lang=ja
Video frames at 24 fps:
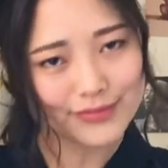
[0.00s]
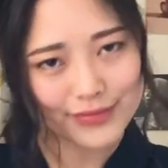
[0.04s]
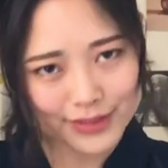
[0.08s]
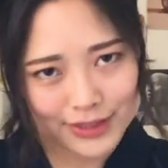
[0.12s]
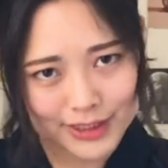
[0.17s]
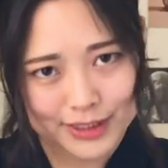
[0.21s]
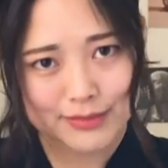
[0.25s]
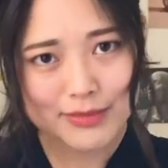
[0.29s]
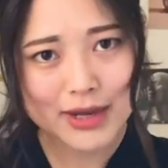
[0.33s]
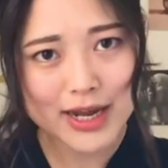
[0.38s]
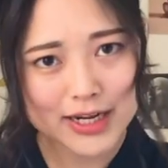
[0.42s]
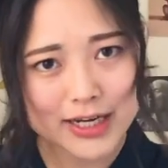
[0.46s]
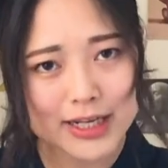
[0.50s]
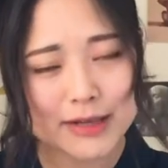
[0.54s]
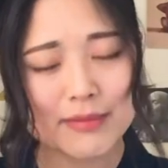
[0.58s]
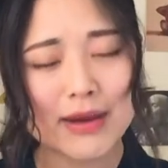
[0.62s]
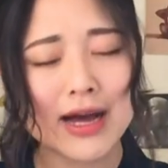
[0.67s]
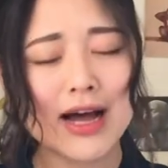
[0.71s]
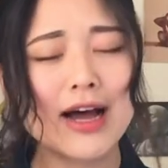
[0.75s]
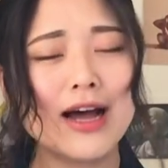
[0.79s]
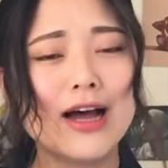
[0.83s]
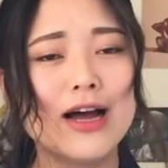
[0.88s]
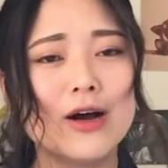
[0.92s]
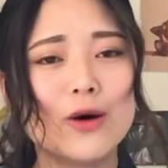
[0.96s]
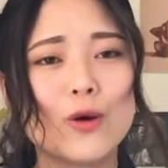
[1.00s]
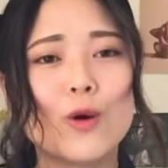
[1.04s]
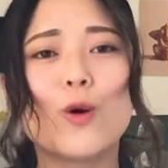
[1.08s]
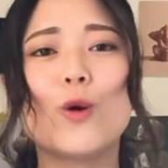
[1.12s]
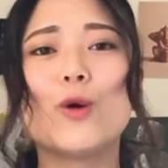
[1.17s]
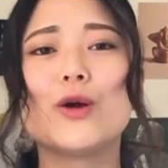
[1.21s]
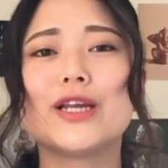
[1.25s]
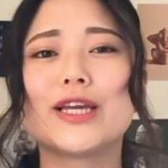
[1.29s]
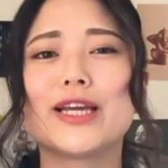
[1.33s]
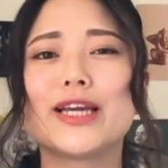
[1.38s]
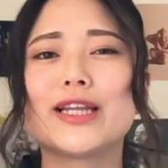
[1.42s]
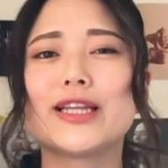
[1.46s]
つまりまあ法
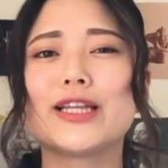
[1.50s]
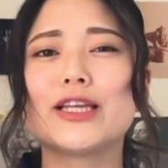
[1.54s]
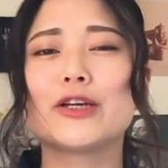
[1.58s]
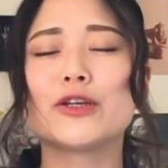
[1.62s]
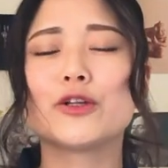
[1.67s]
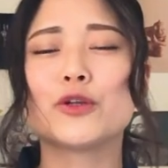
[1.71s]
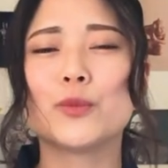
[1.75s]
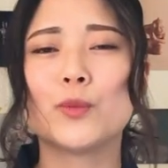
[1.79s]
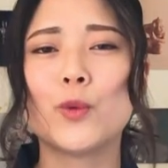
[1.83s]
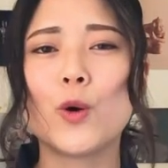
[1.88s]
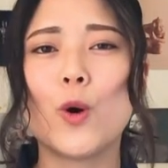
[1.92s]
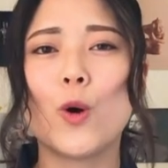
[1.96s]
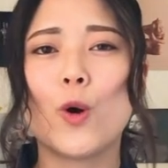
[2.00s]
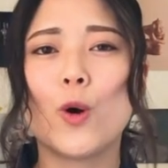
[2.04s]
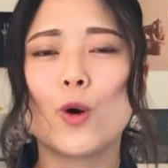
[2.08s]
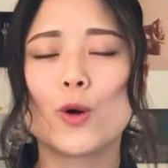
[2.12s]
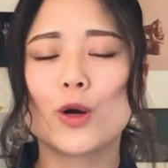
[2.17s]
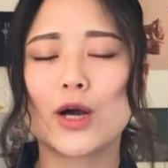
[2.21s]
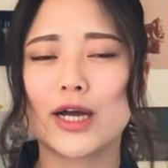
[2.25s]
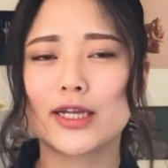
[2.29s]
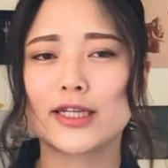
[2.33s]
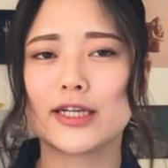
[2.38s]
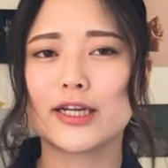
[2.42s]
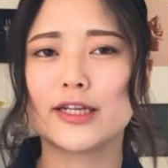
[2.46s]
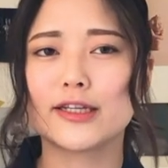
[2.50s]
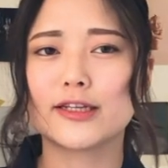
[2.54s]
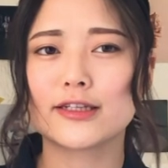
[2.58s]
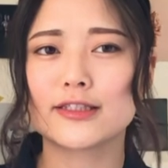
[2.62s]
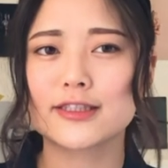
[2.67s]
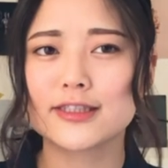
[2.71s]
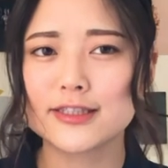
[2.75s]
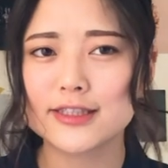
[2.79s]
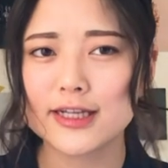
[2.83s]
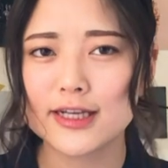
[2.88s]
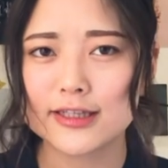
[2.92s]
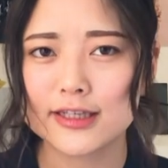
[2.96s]
力っていうのもかなり
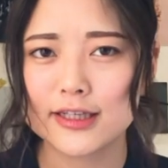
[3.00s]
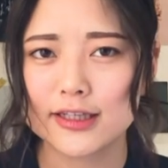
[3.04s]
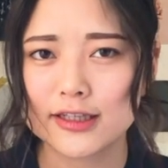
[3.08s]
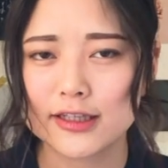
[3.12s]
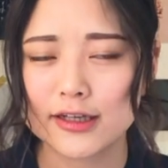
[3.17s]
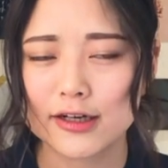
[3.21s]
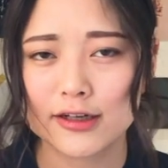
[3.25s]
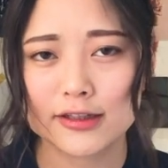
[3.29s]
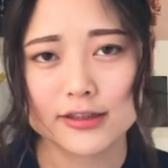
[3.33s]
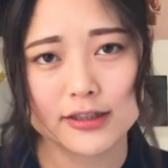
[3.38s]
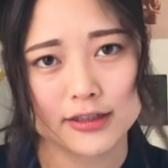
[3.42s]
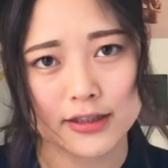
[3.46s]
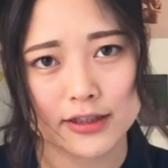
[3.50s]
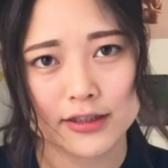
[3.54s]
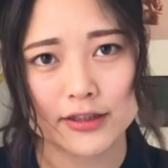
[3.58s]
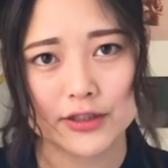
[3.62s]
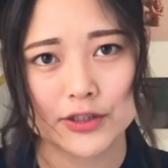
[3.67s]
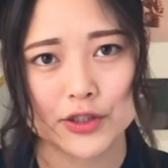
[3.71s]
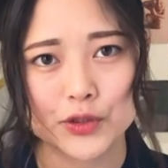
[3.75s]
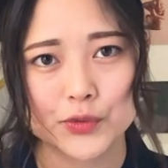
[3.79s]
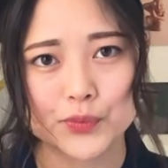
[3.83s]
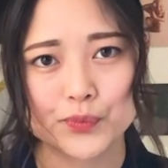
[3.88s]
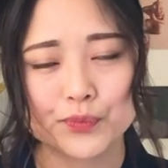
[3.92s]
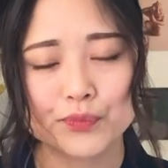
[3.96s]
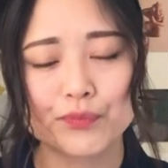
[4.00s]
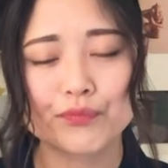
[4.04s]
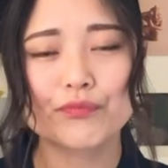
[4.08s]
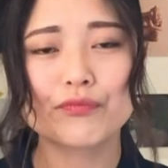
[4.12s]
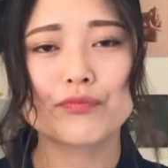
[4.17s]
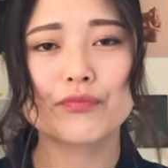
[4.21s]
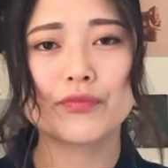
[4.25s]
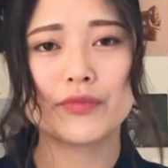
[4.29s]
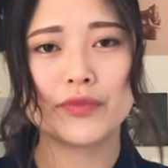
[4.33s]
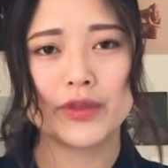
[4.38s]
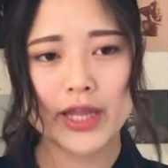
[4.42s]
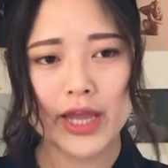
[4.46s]
携えていた方なんです
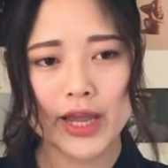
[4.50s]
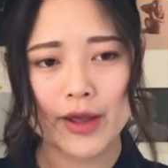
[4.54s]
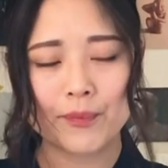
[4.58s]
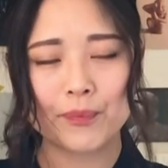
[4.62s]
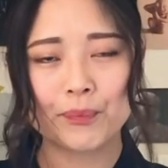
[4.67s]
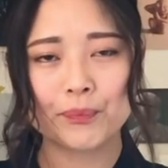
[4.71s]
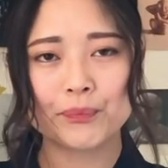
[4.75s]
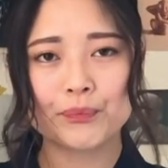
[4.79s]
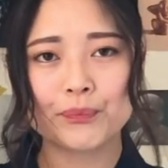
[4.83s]
で、